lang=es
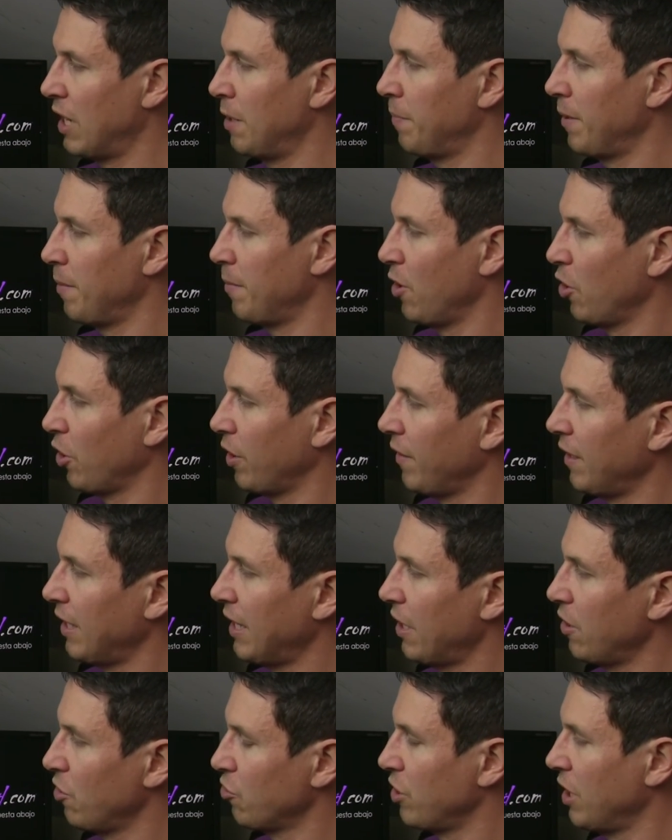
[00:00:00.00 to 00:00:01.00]
El primero que
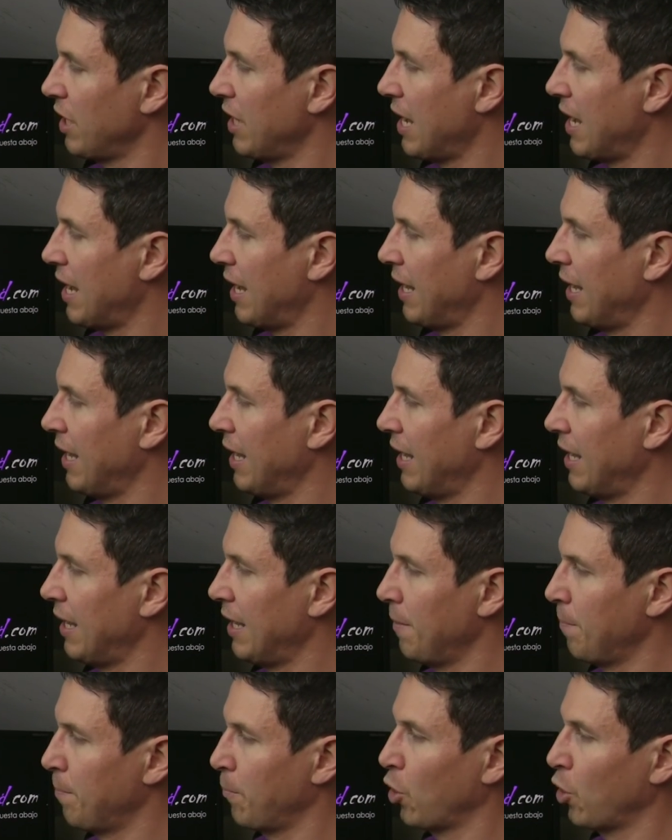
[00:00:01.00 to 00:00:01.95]
diría yo sería, eh,